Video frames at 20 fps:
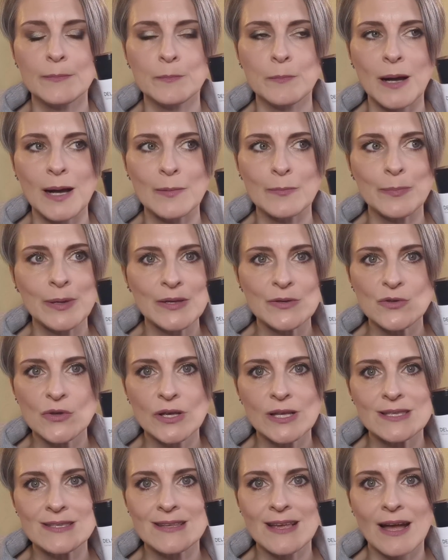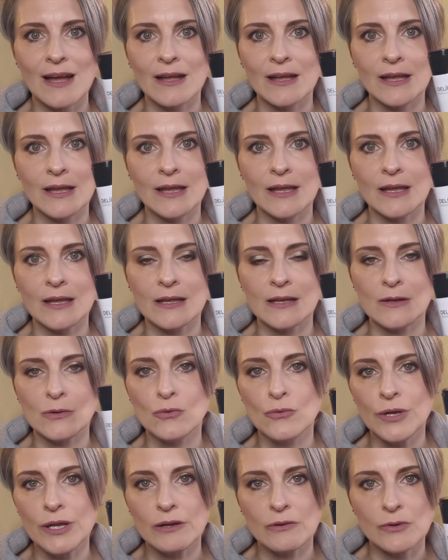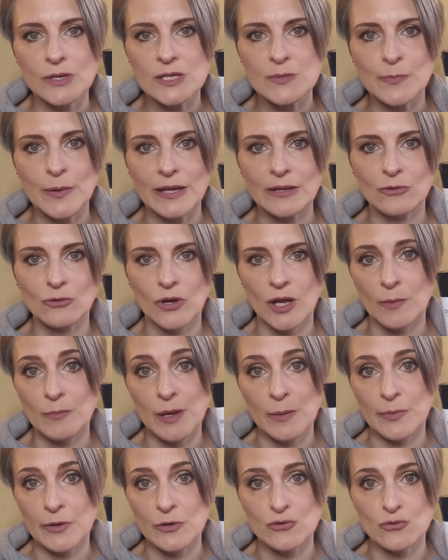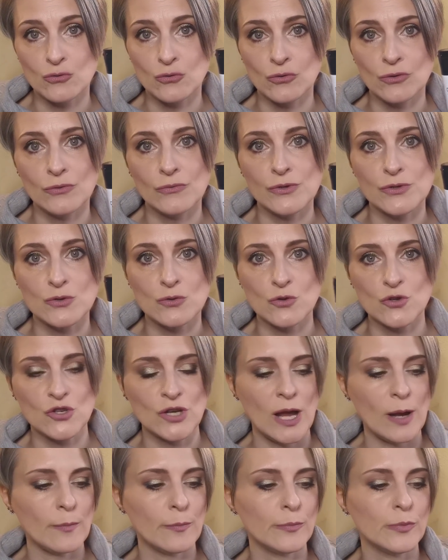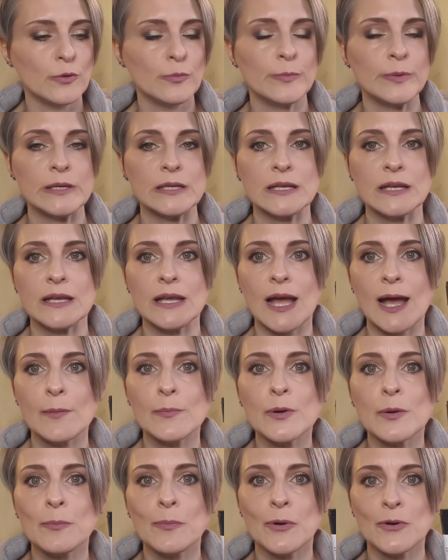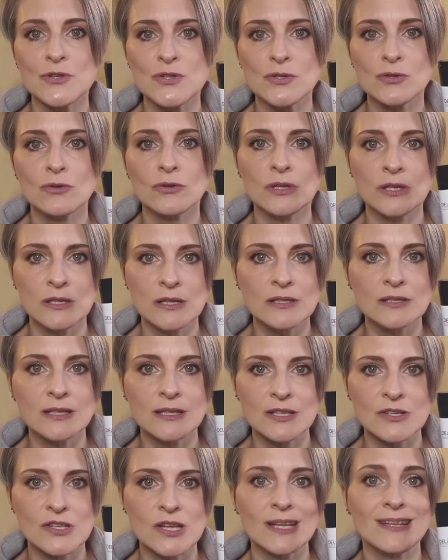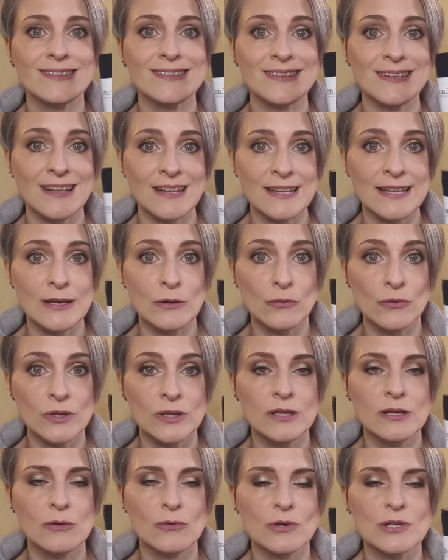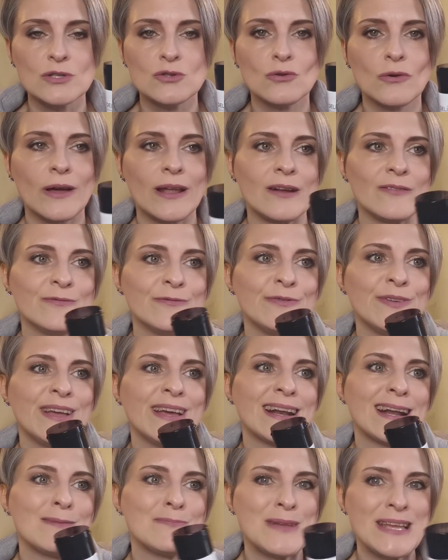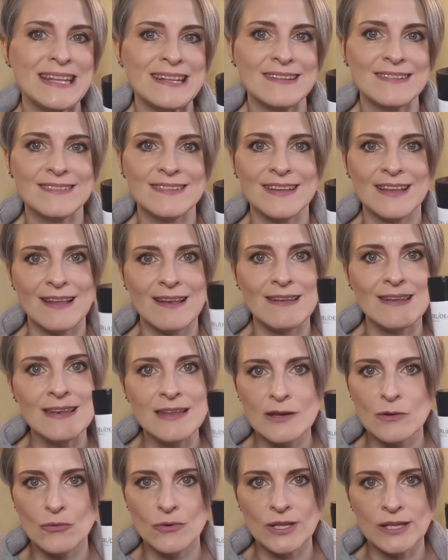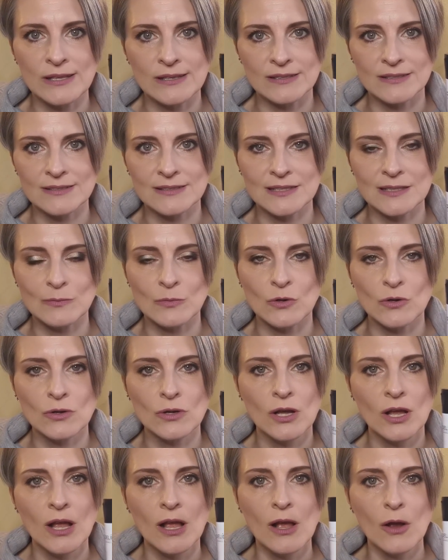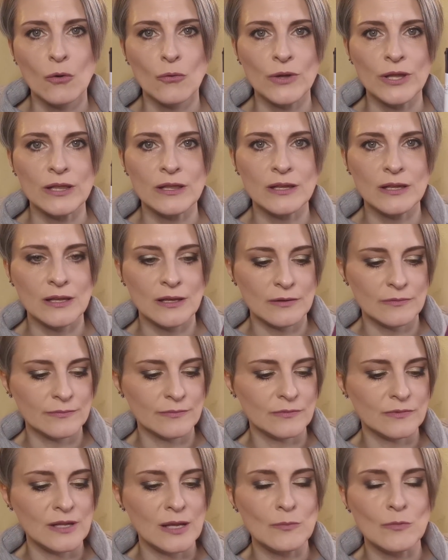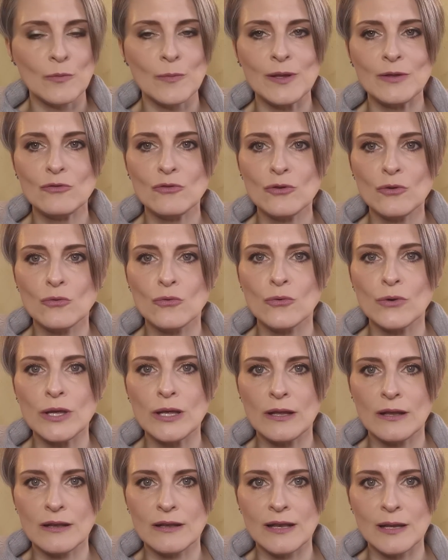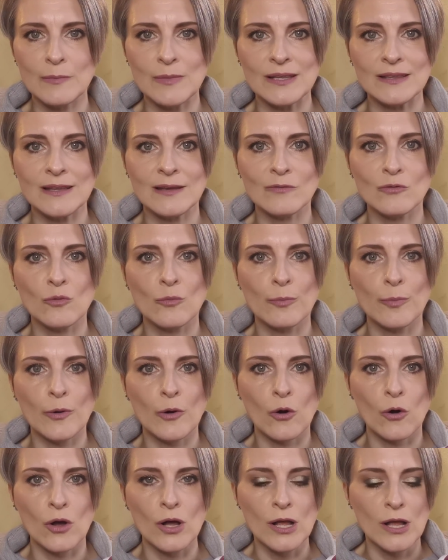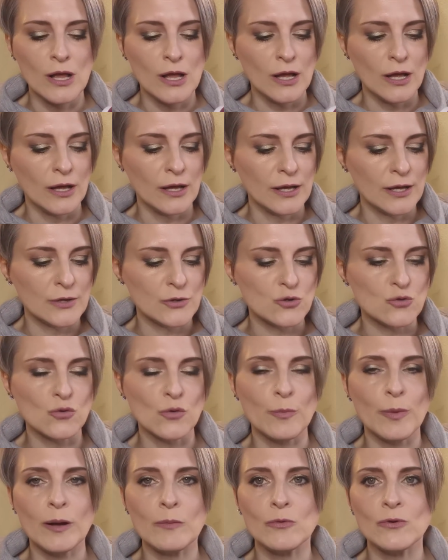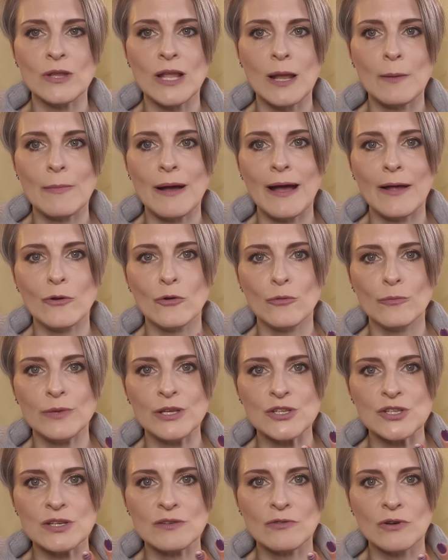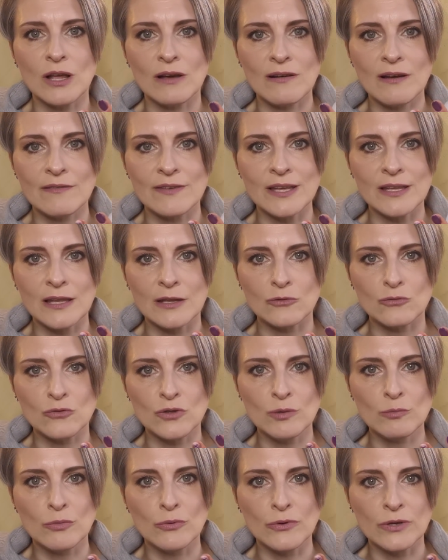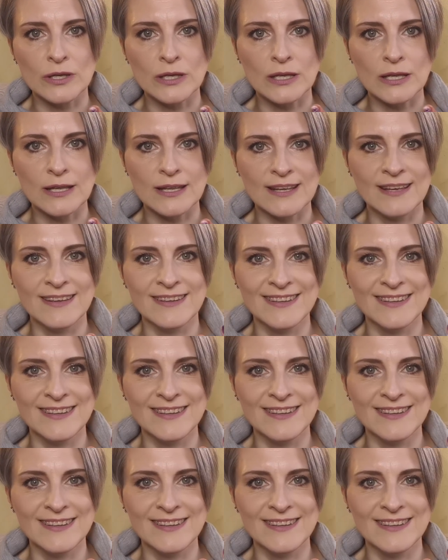ma penso che sia anche eh, l'unico aspetto che mi è piaciuto di questo shampoo perché a proposito di detergenti liquidi questo era veramente liquidissimo quindi nel momento in cui ne mettevo un po' eh, sul palmo della mano mi scivolava via da tutti i buchini